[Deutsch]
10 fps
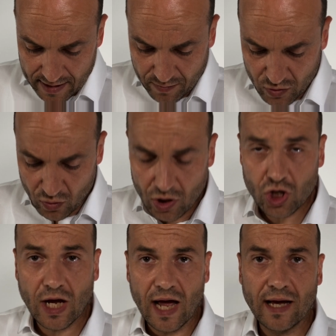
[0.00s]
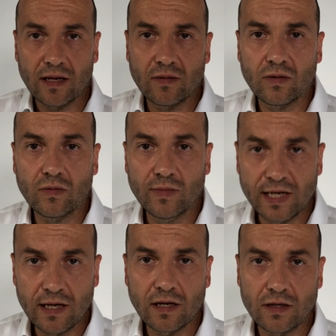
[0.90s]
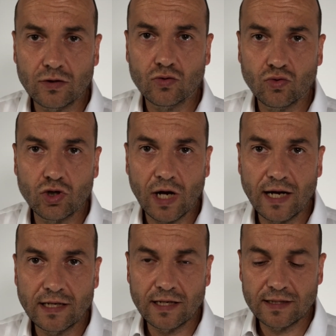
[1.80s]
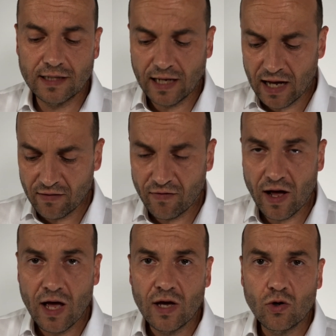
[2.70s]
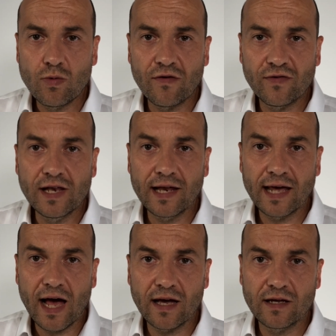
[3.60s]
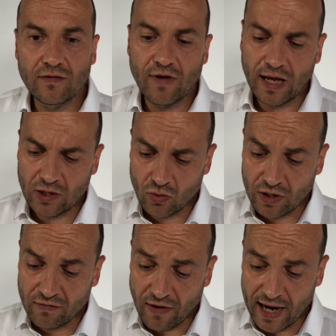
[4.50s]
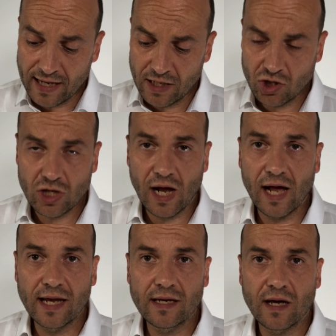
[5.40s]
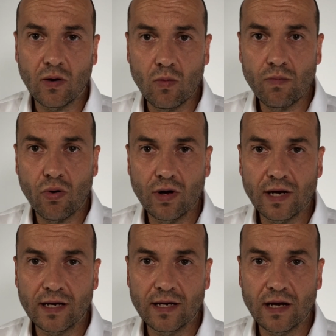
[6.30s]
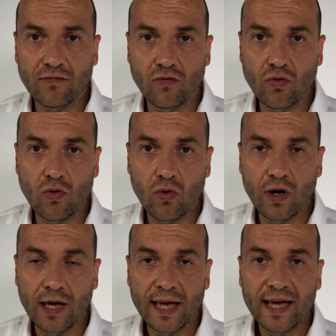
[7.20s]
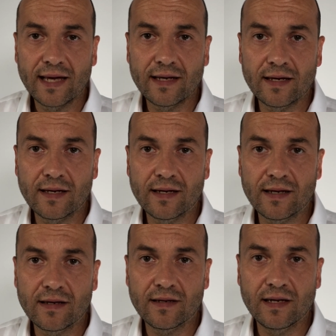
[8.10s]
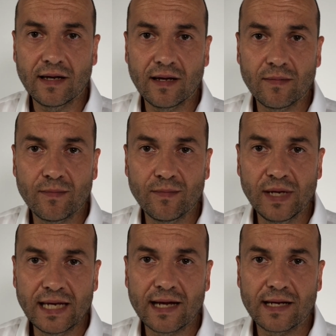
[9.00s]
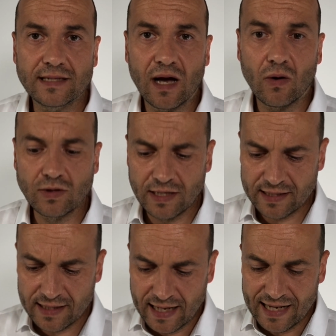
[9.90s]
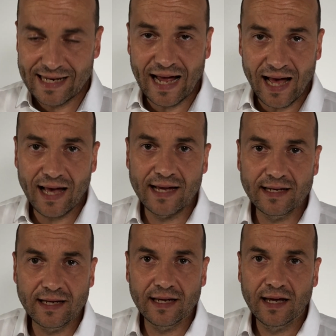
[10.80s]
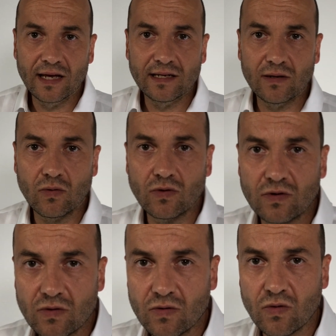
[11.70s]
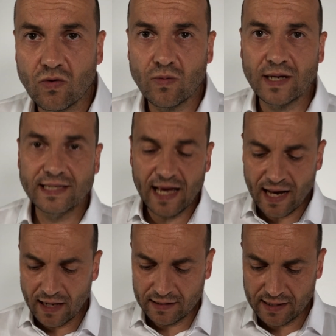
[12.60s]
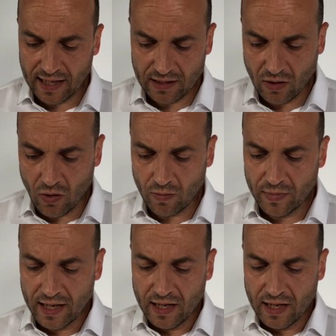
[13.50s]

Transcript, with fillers: psychisch kranke Mieterin, das ist unstreitig, dass sie krank war, über viele Jahre hinweg durch Weinen, Schreien, Herumpoltern in der Wohnung äh, äh, die Mieter des Hauses nachhaltig und, und über sehr langen Zeitraum